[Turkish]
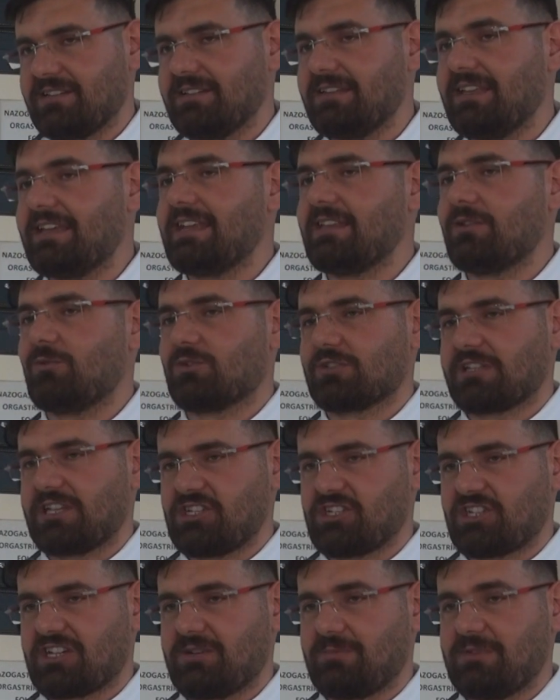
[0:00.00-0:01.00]
nerede
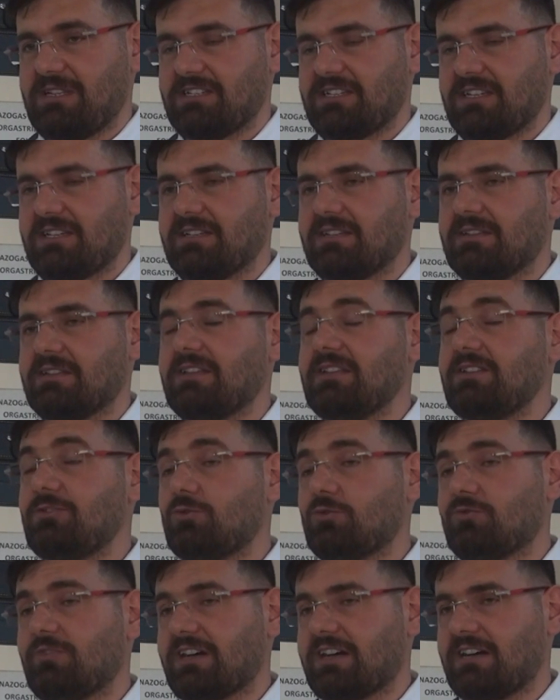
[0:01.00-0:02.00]
ortaya çıkabileceği, ne
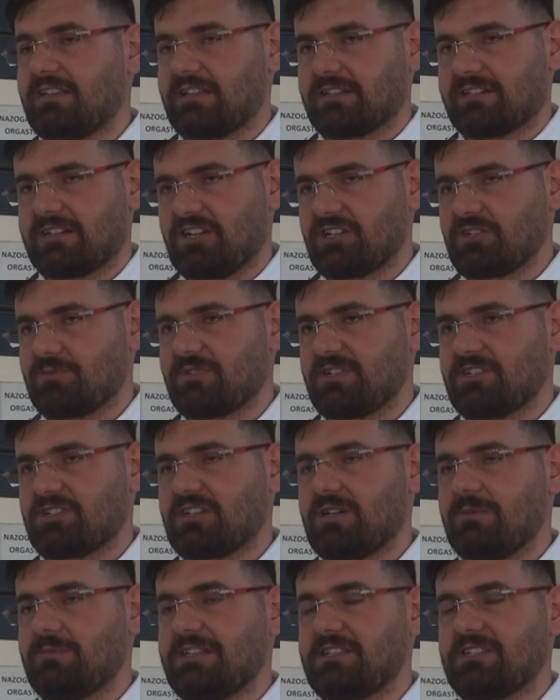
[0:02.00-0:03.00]
tür vakalar karşımıza
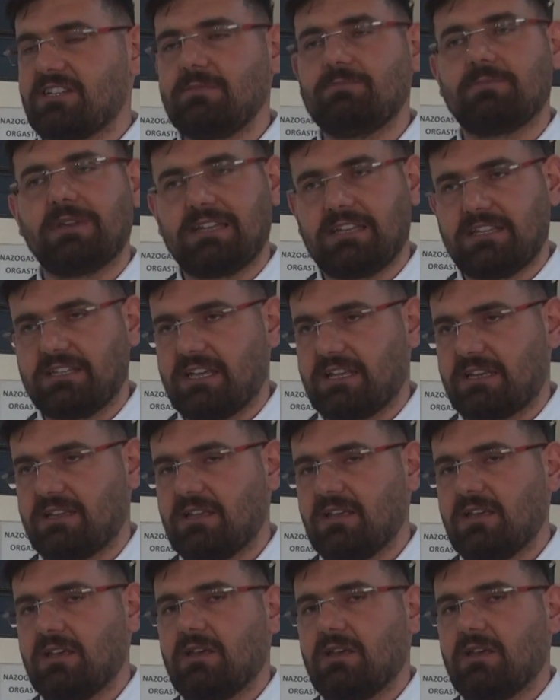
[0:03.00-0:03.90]
çıkabileceği belli değil.